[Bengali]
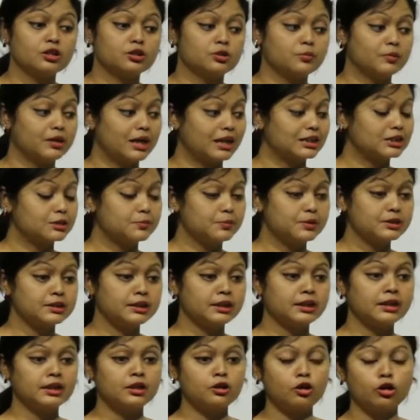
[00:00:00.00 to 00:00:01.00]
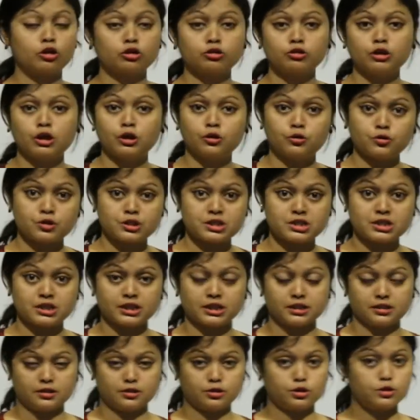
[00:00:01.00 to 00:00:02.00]
তোমার আশেপাশে কি ঘটনা
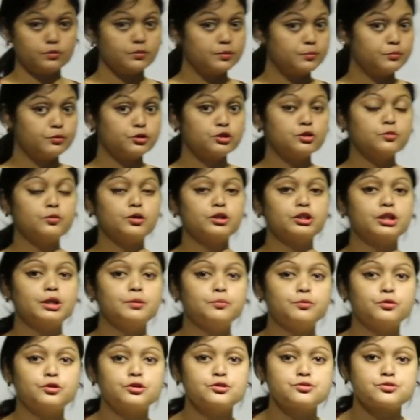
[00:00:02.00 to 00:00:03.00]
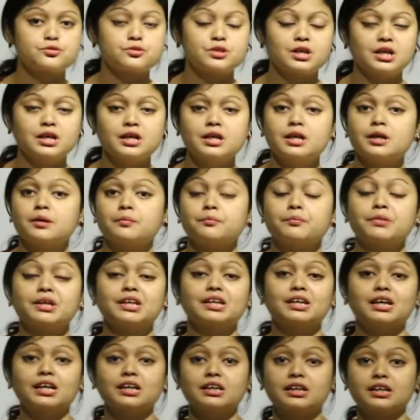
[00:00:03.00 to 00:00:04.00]
হচ্ছে তোমার প্রথম অধ্যায় পড়েছো না
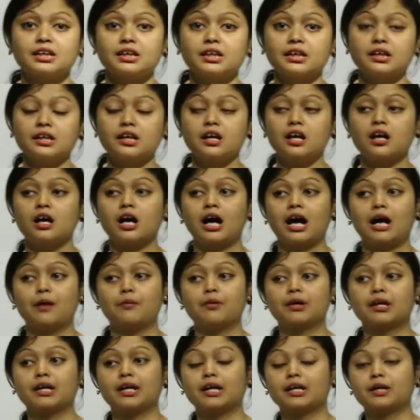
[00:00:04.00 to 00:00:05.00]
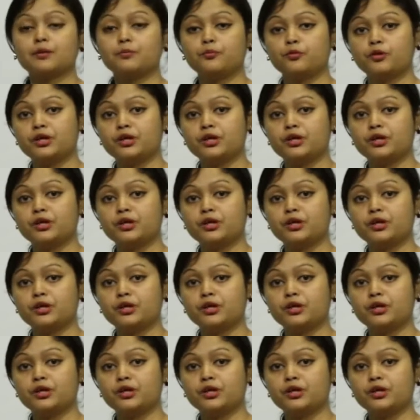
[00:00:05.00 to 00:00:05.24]
বিজ্ঞান কি আমাকে আগে